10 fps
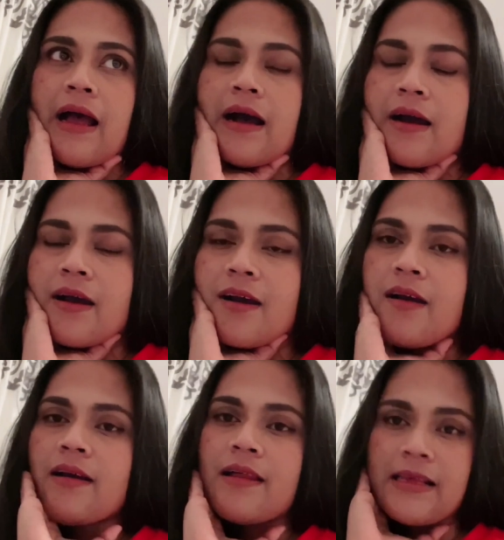เออ
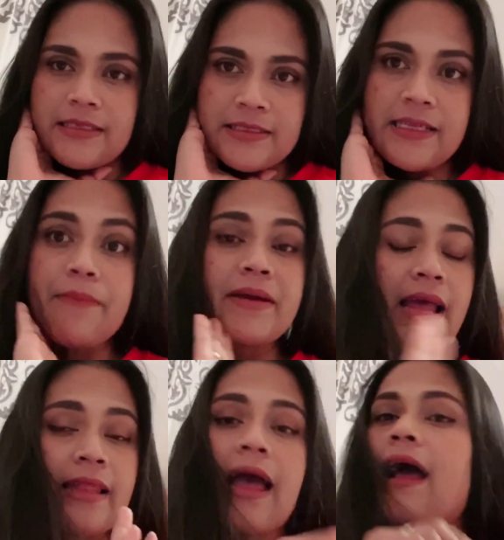หลังจากที่แนนไป
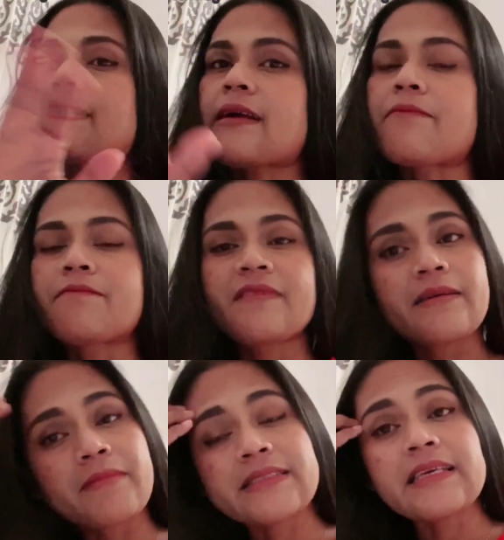ทานอาหารกับแฟ
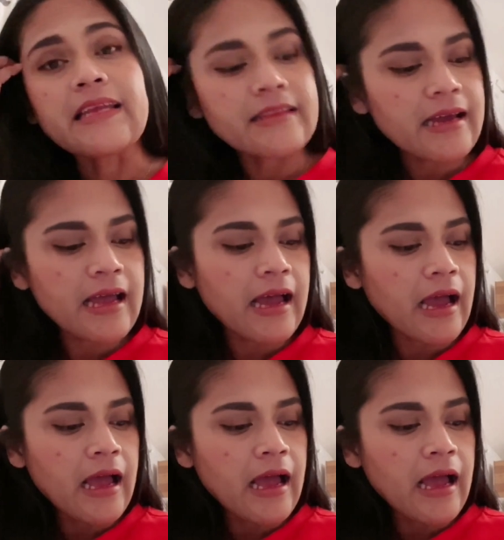นมาเสร็จนะคะ